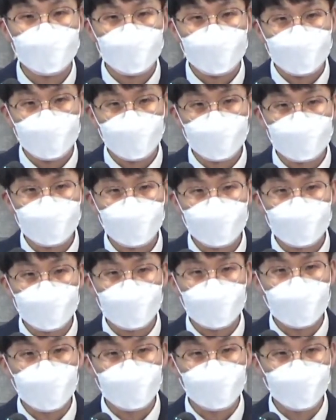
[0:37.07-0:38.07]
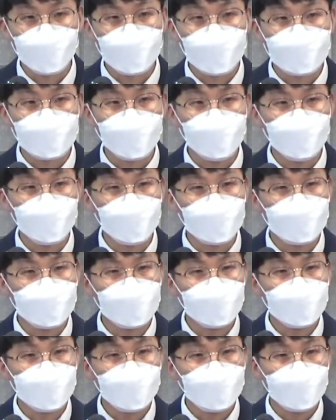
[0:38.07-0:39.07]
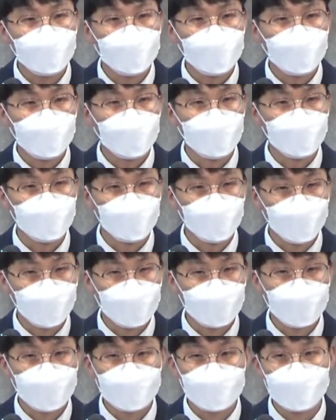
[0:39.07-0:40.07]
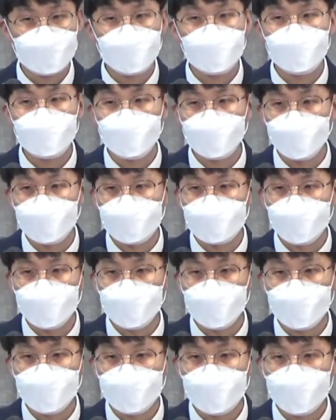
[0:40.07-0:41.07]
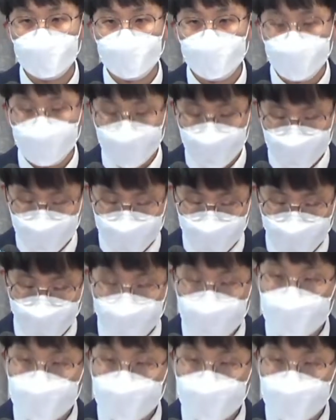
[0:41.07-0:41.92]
여전히 계속해서 우리는 이 불안한 시대 속에서 우리는 또한